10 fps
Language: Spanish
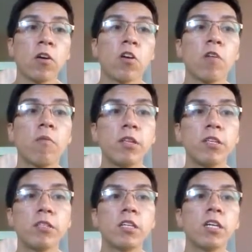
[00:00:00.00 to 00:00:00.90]
cómo
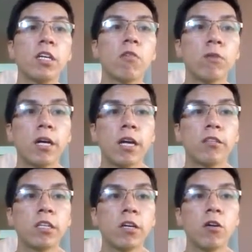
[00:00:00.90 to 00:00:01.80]
distinguir a un
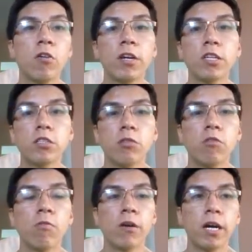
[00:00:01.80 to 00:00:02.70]
karate honesto
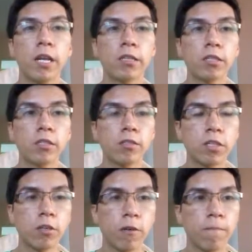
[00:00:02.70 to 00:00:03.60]
con un karate
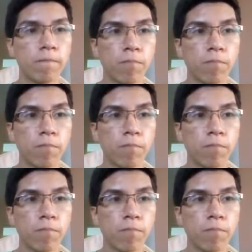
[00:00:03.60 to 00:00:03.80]
asesino.